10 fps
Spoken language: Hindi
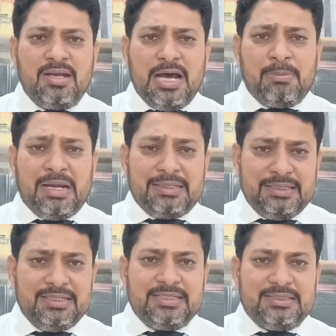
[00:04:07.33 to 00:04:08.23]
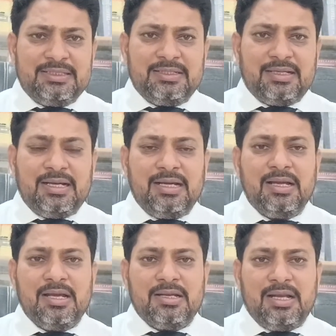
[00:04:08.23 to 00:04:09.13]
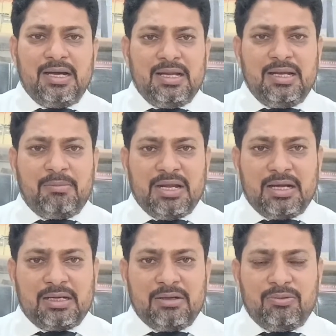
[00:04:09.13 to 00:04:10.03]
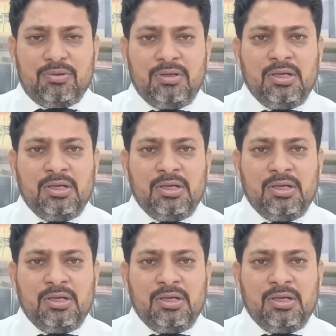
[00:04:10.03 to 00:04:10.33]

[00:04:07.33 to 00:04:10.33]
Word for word: ना हमारा दीन इजाज़त देता है ना हमारा कानून